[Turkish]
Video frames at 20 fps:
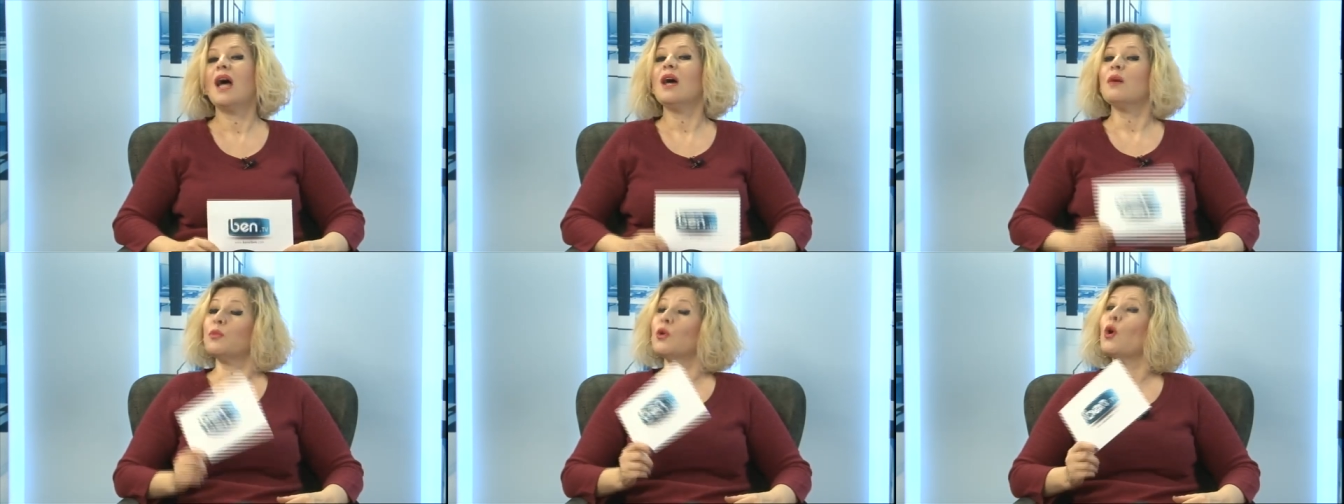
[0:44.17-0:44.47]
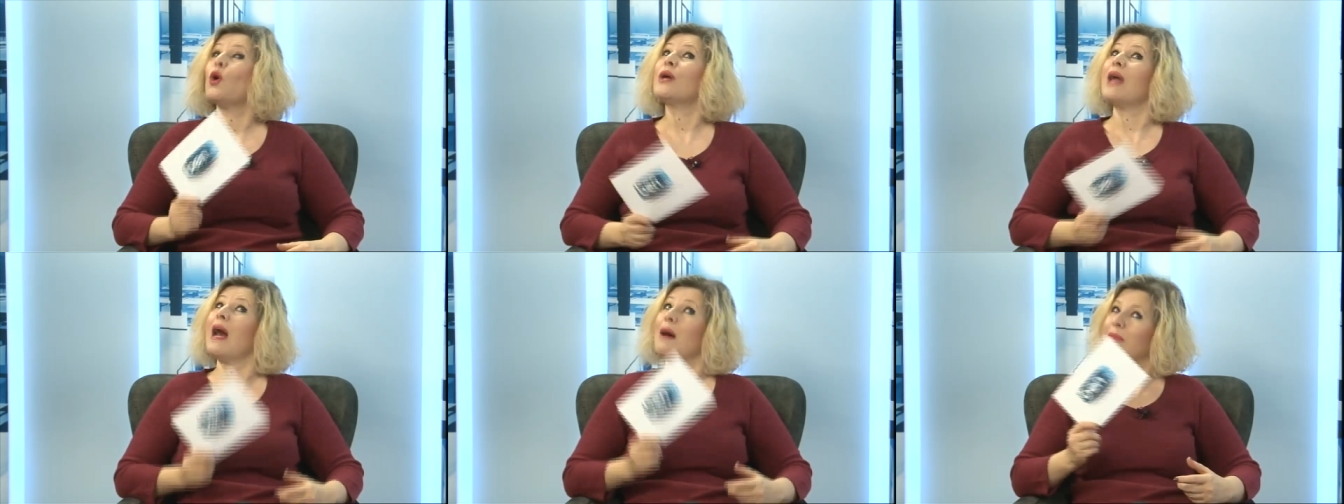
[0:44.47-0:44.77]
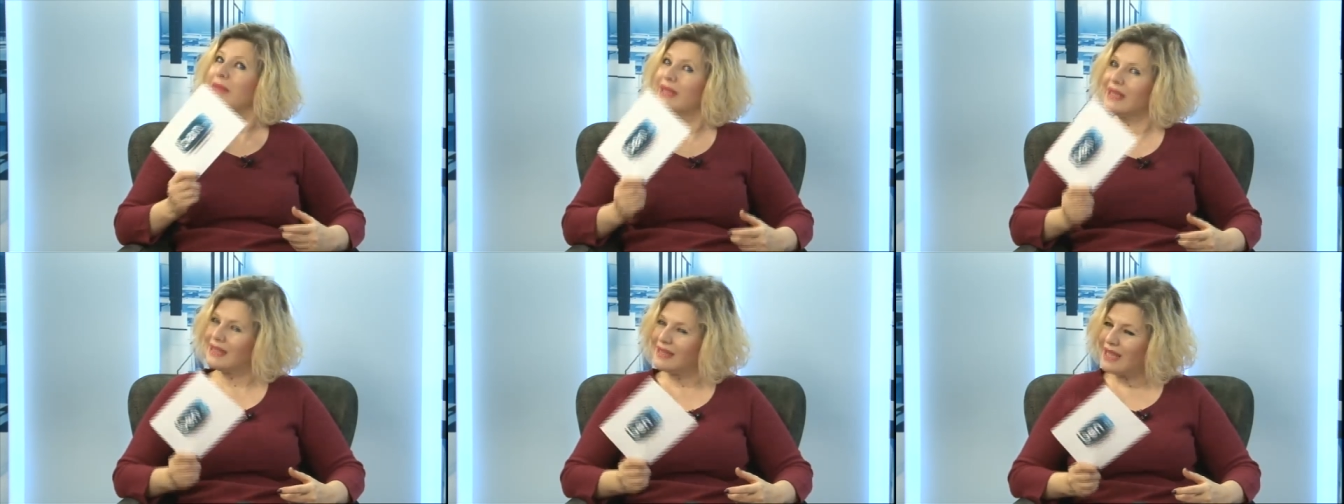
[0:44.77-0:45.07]

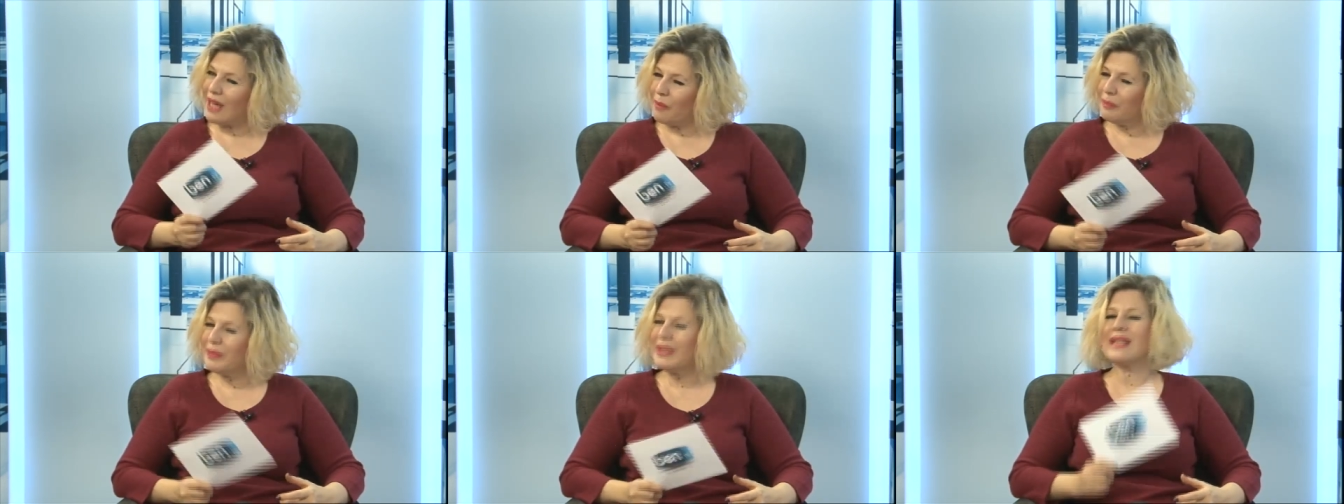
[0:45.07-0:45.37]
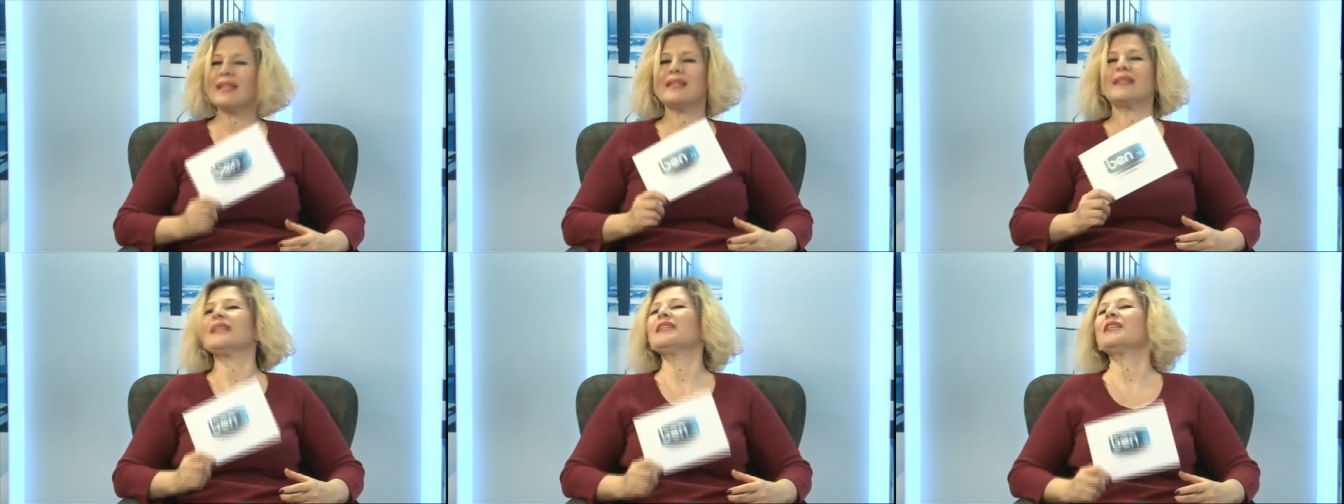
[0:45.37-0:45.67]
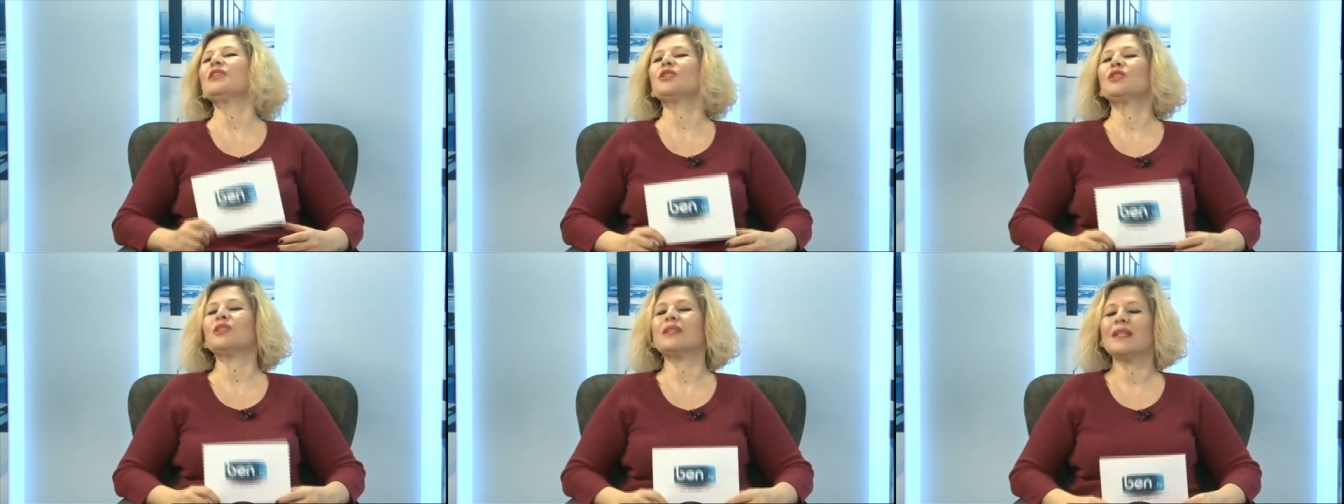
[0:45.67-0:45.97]
programlarından birinde de
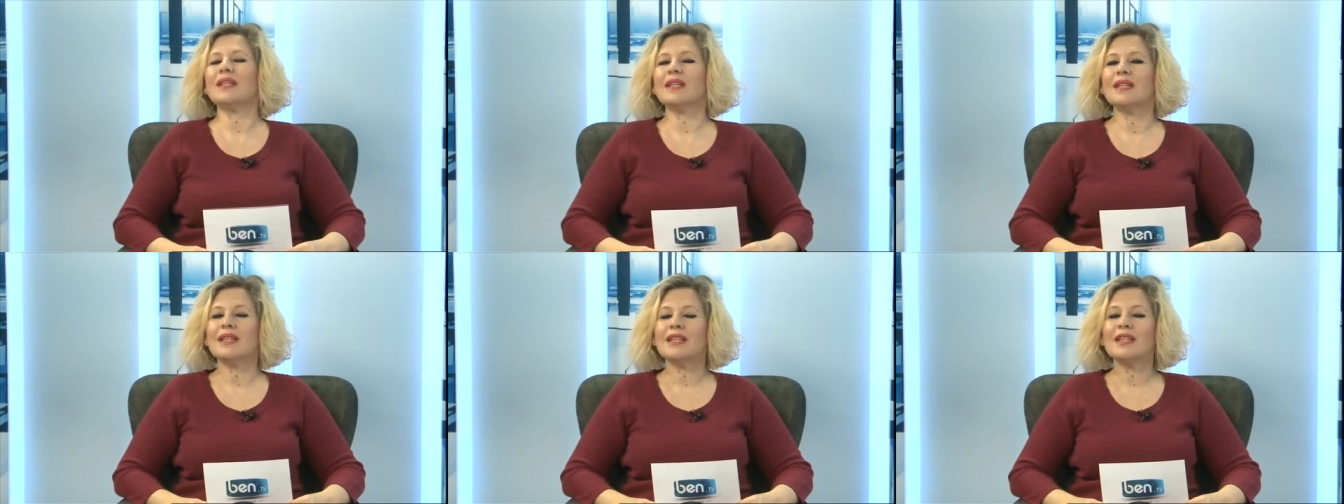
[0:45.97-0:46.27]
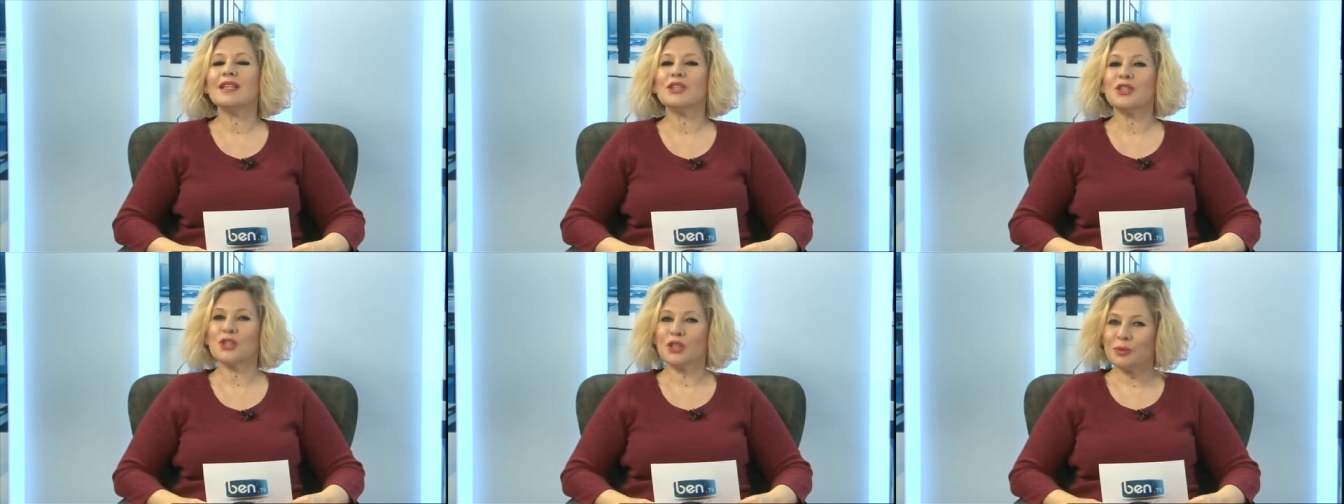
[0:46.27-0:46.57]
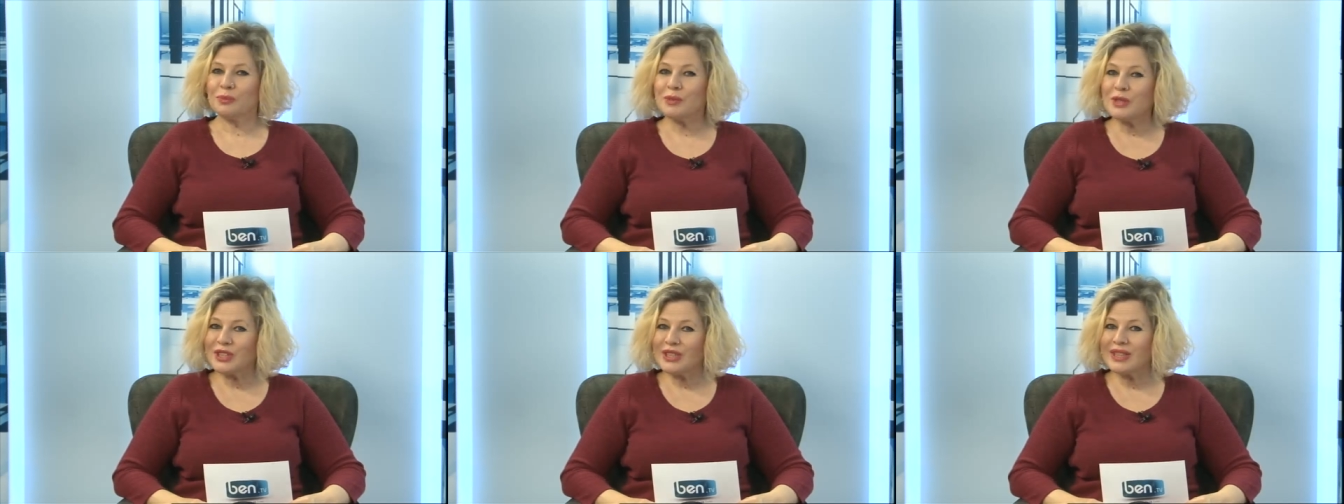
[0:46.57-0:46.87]
e,
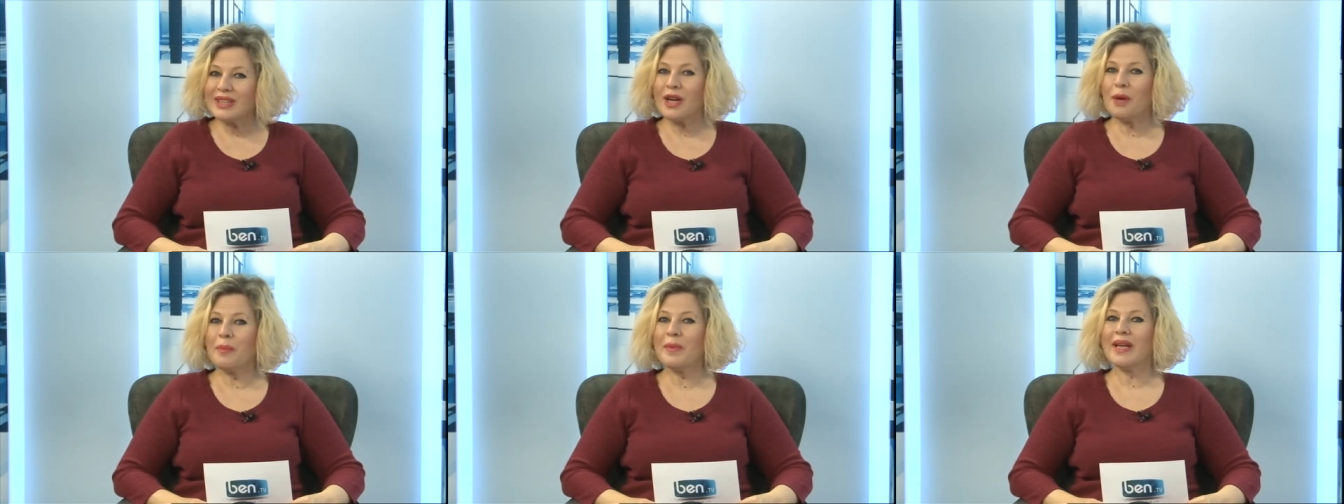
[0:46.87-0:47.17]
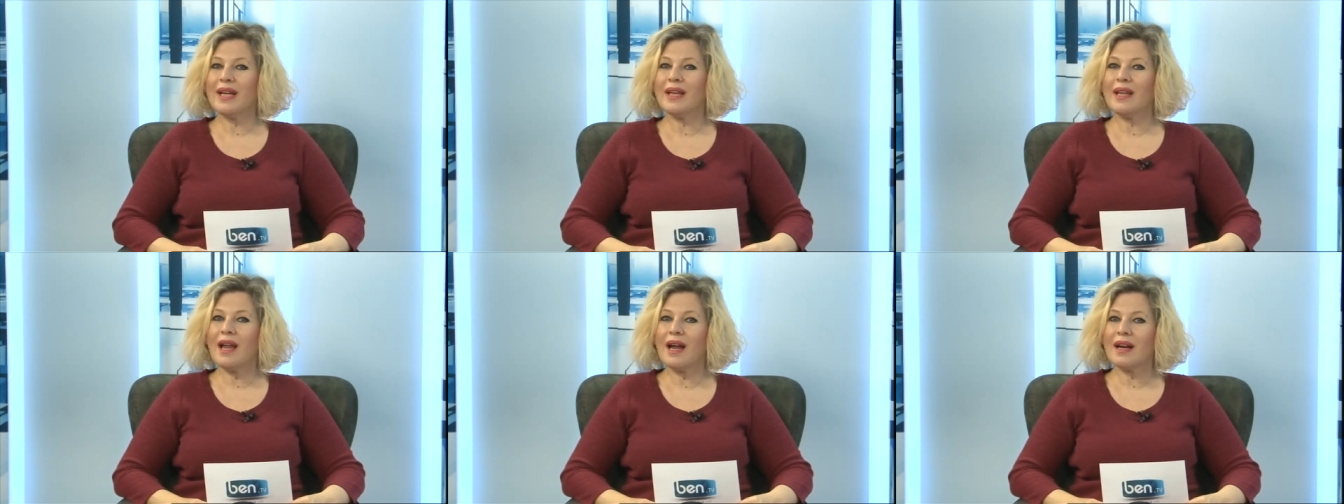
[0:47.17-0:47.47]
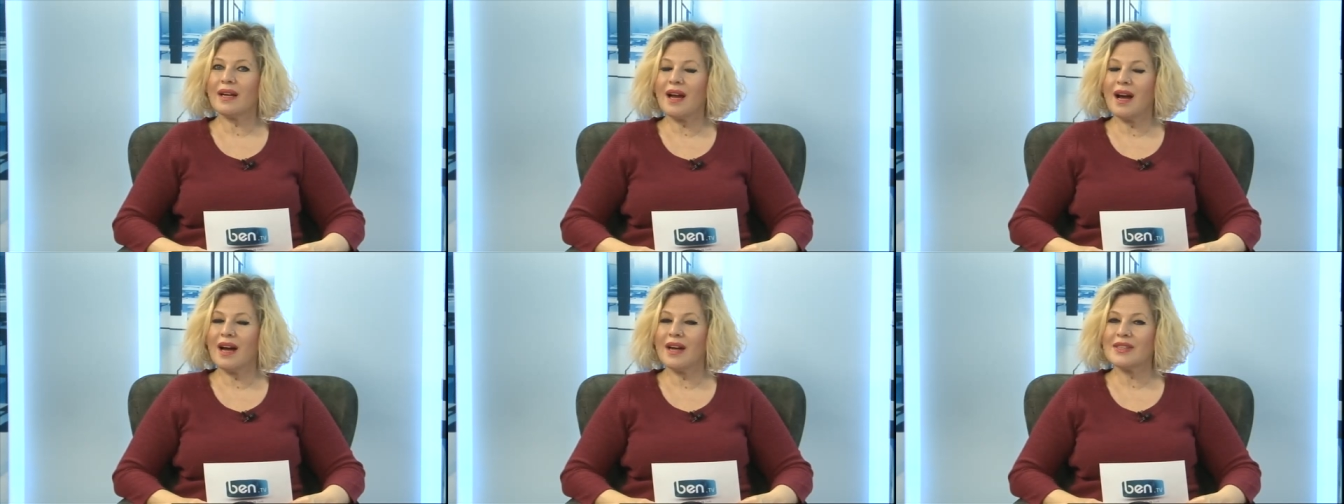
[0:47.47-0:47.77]
çıkmıştı kameralar
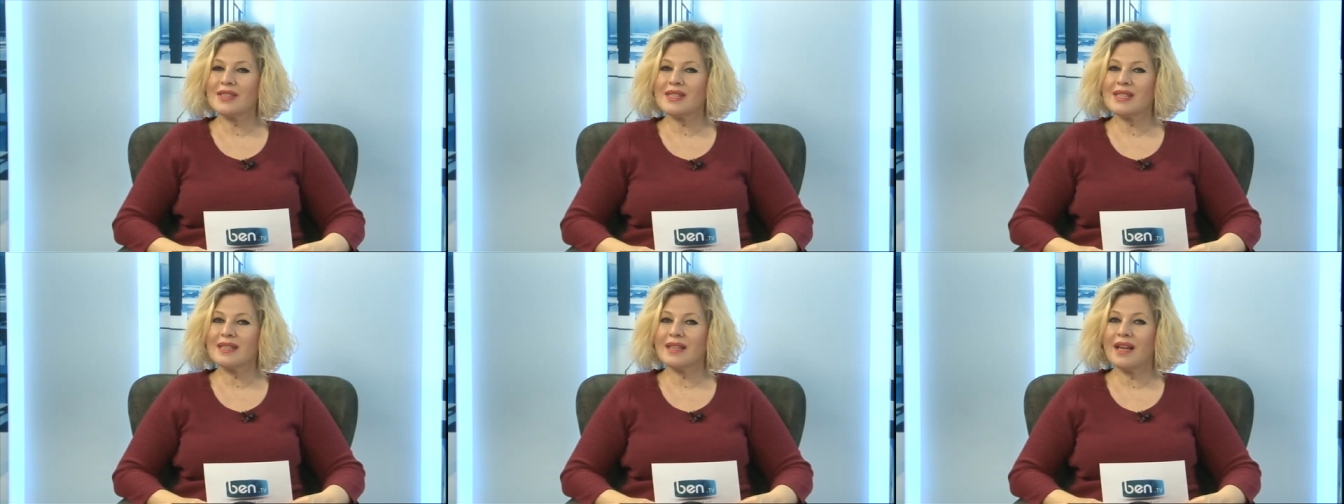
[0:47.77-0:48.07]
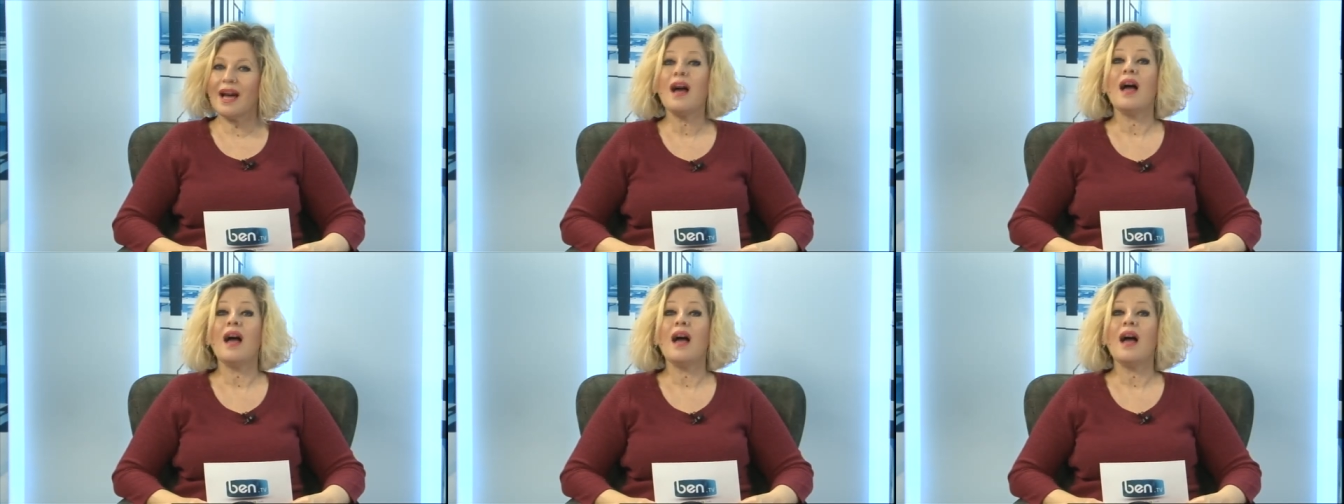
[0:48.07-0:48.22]
karşısına.